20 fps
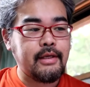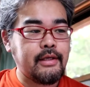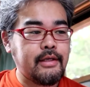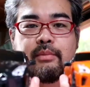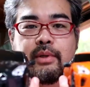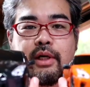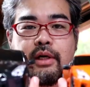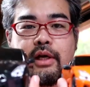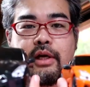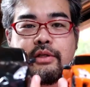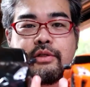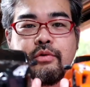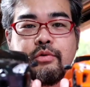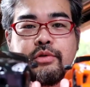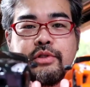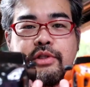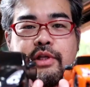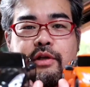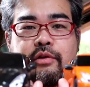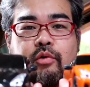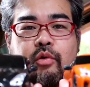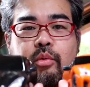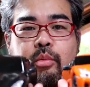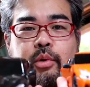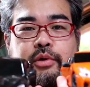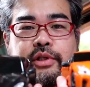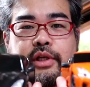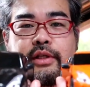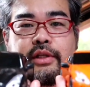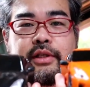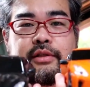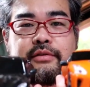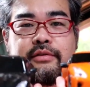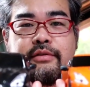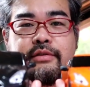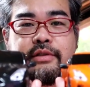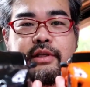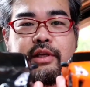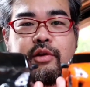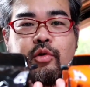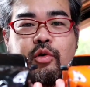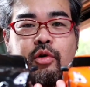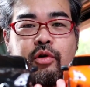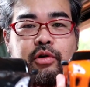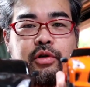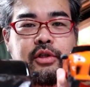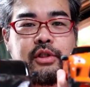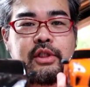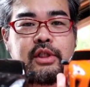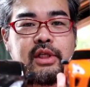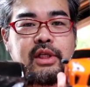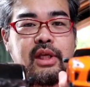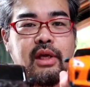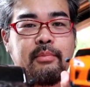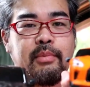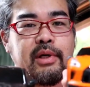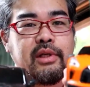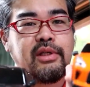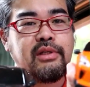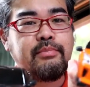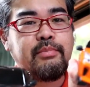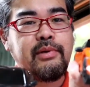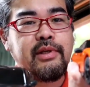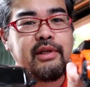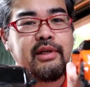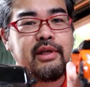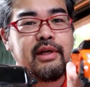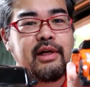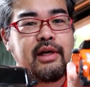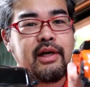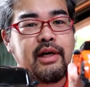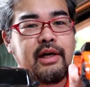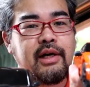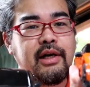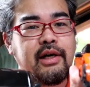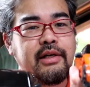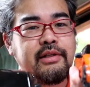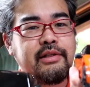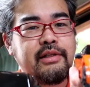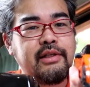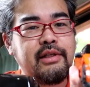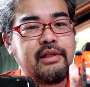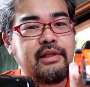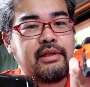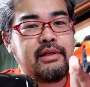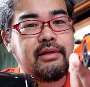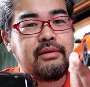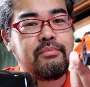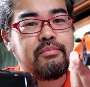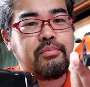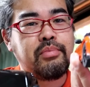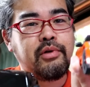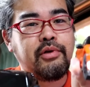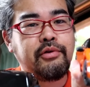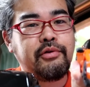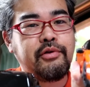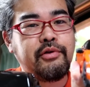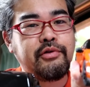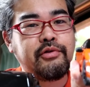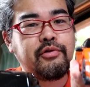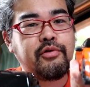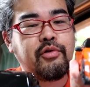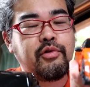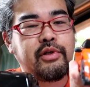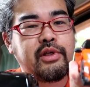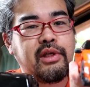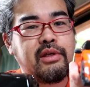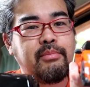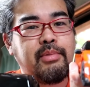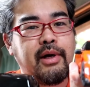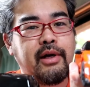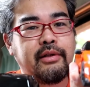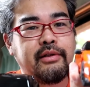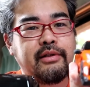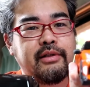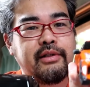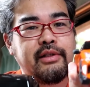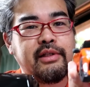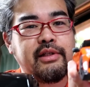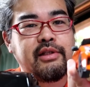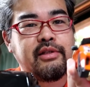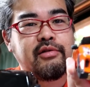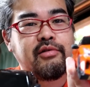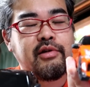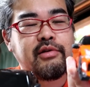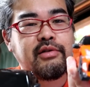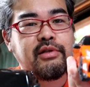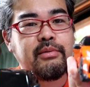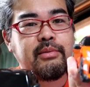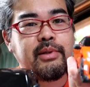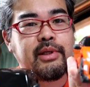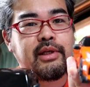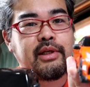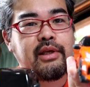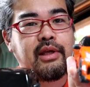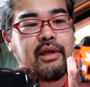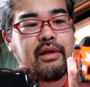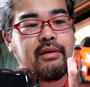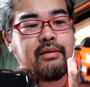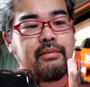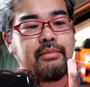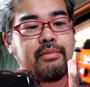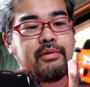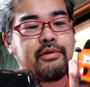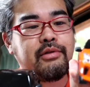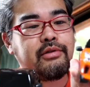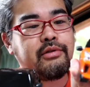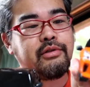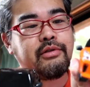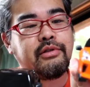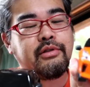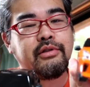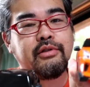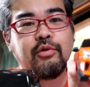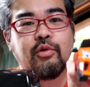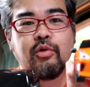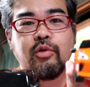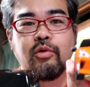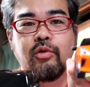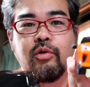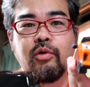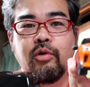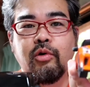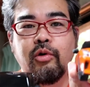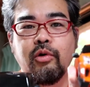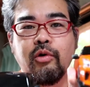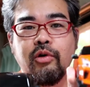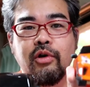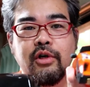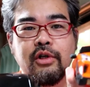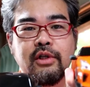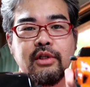でまあ、ラジコン自体の重さなんですけど、やっぱりスピーカーに Bluetooth の基板に ユーエスビー ケーブルをこ